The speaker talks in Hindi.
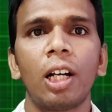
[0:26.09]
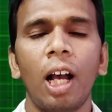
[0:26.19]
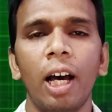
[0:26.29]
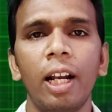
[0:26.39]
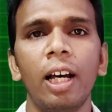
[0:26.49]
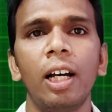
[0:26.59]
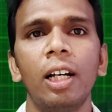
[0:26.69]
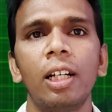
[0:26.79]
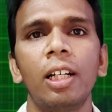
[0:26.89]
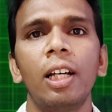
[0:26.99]
खाना
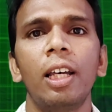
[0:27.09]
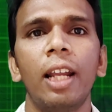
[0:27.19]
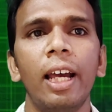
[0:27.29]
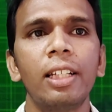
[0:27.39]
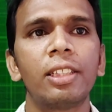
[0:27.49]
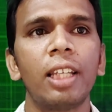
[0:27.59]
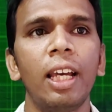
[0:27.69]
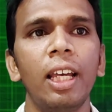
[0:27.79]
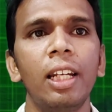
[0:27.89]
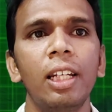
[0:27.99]
रहन
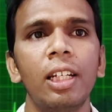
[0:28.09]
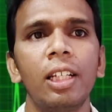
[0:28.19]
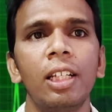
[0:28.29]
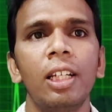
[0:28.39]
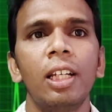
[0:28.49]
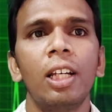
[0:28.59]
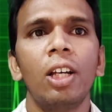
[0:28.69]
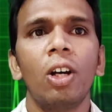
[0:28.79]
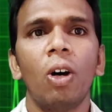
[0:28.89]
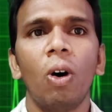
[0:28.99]
सहन
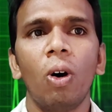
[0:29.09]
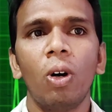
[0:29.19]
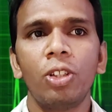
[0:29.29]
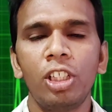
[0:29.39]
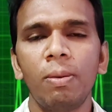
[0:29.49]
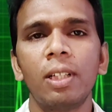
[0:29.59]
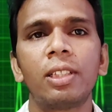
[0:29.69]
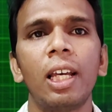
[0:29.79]
और जीवन